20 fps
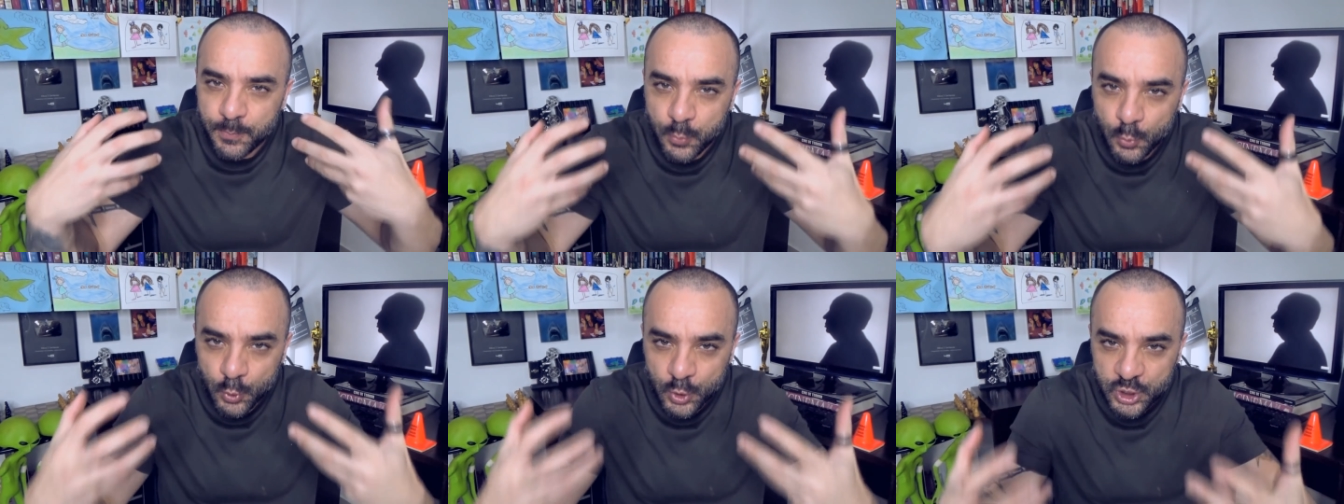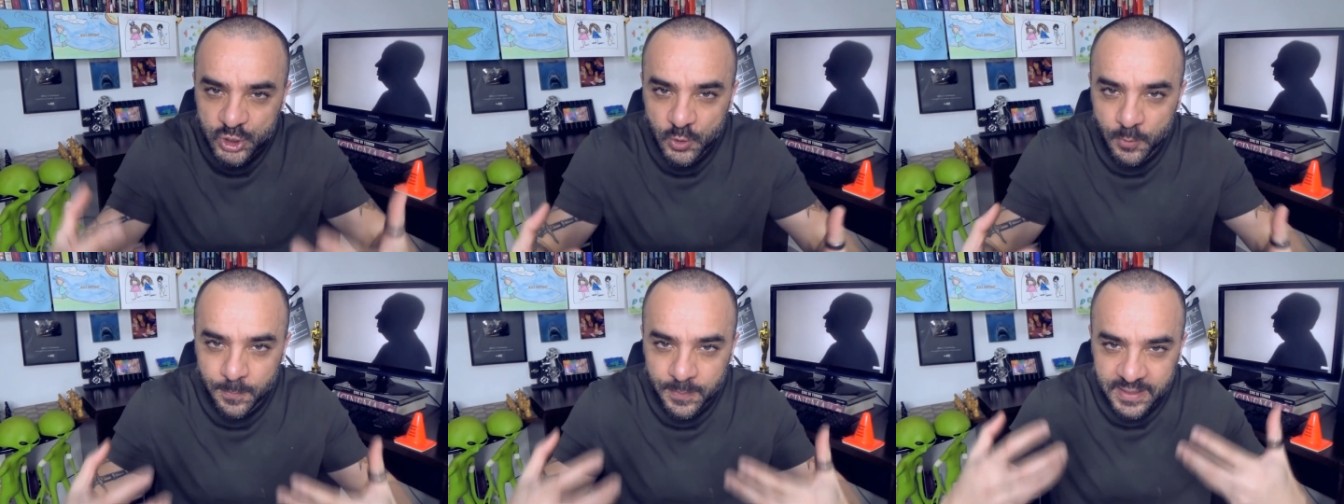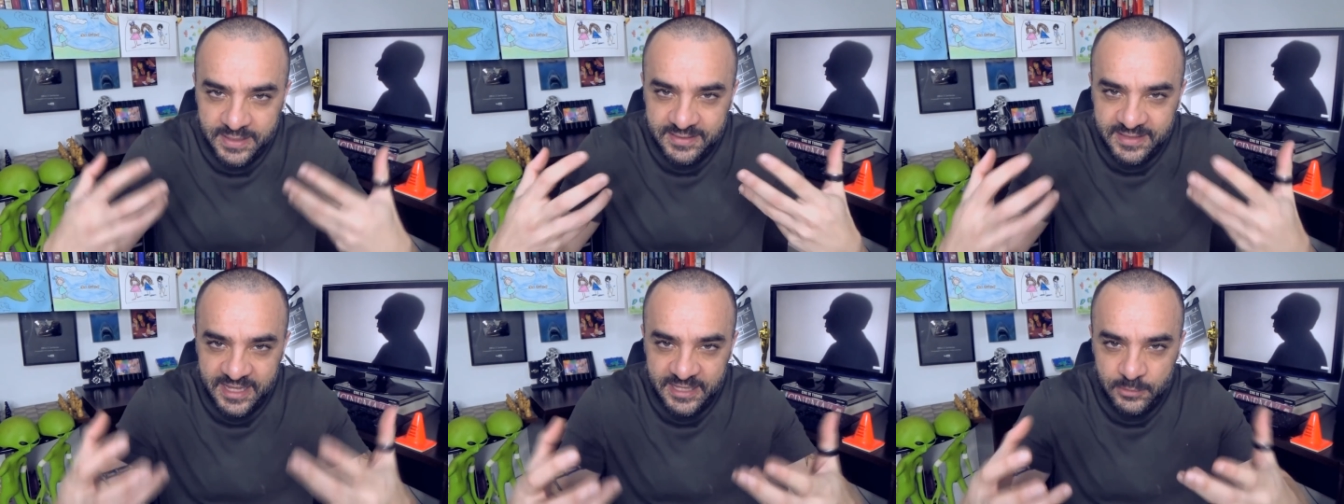puxam
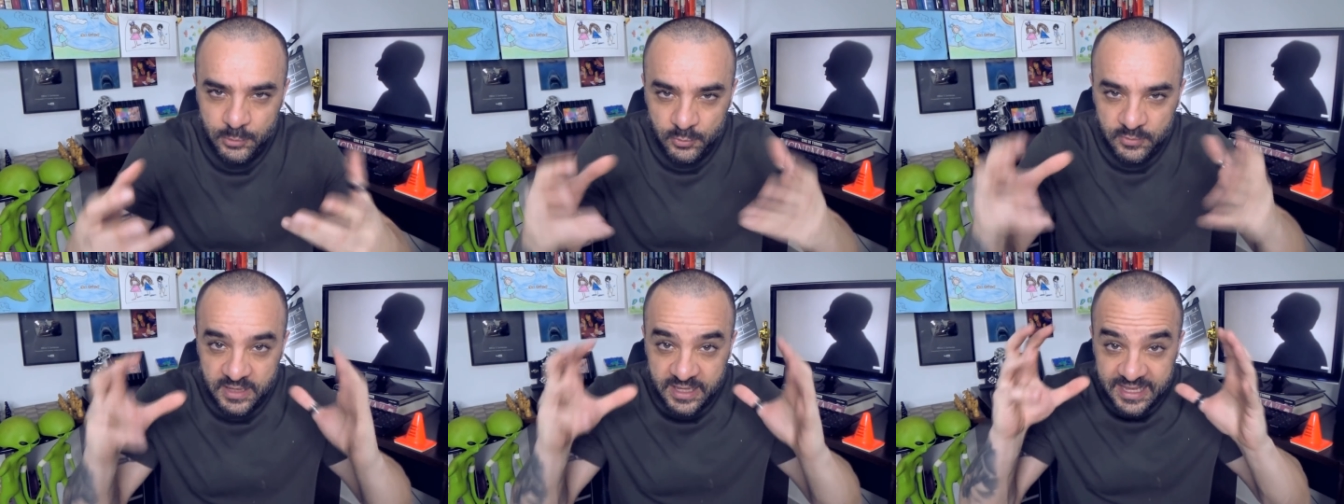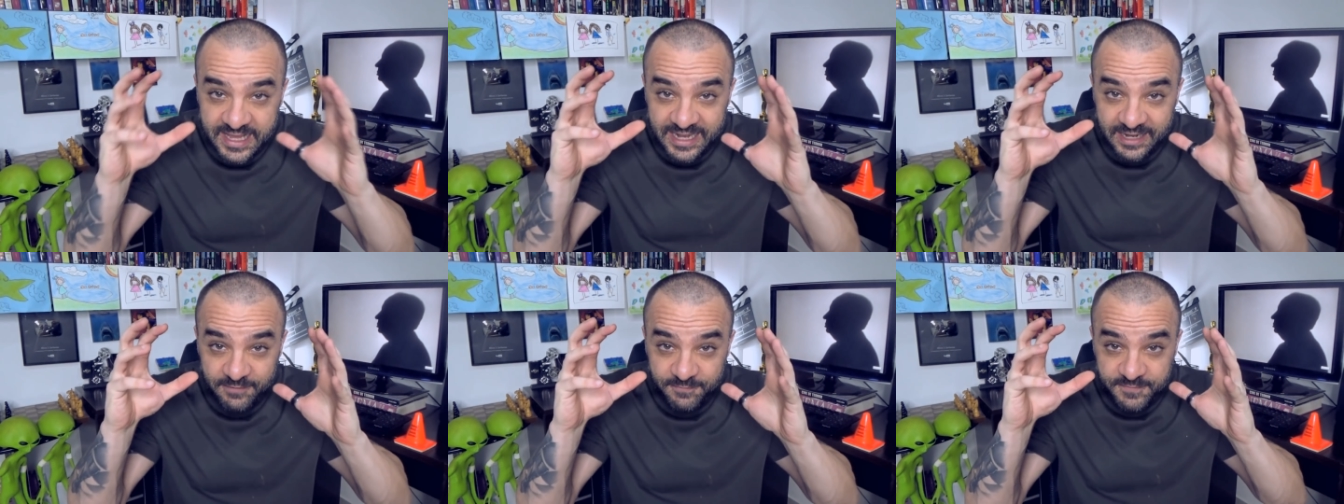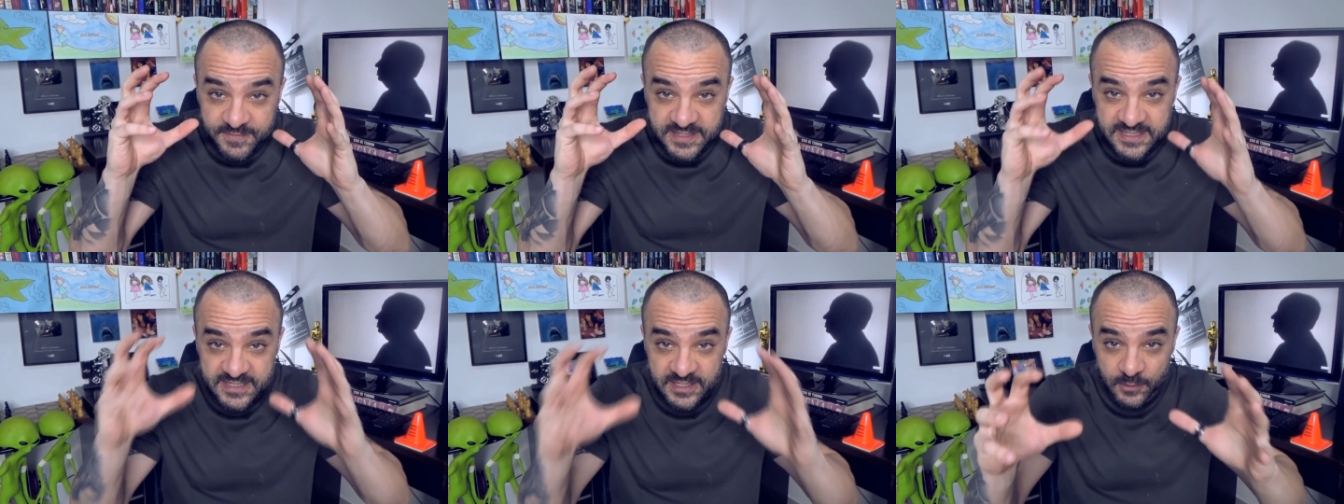para dentro daquela
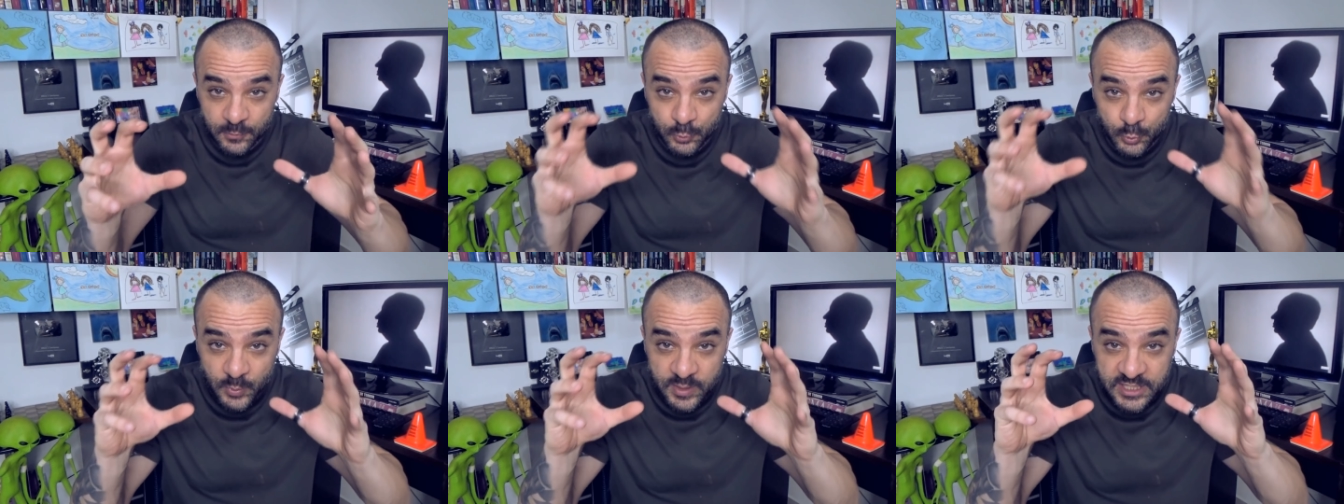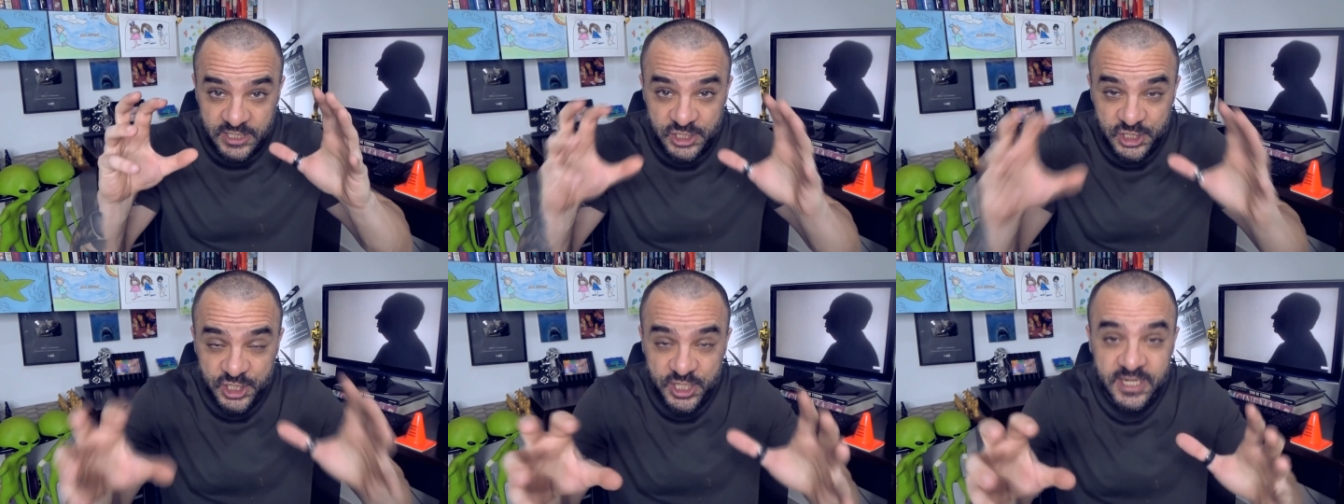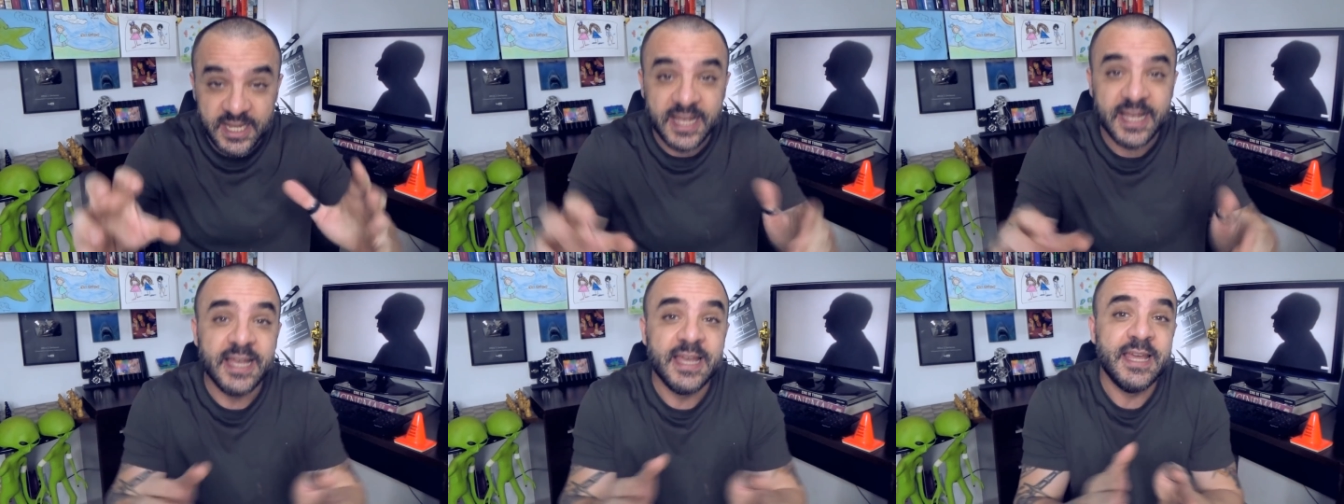visão expressão
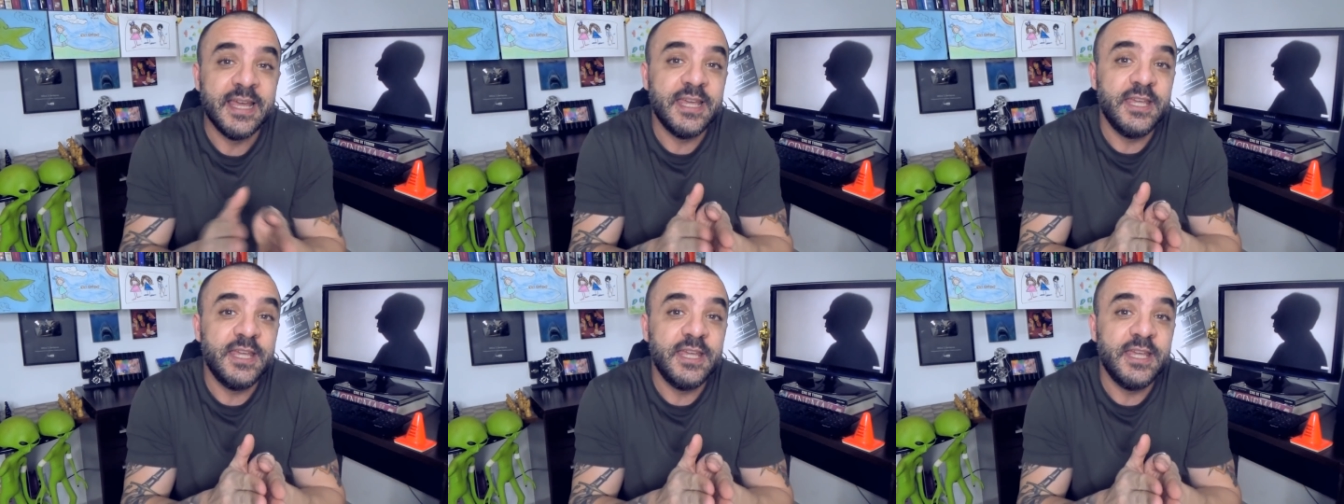doentia,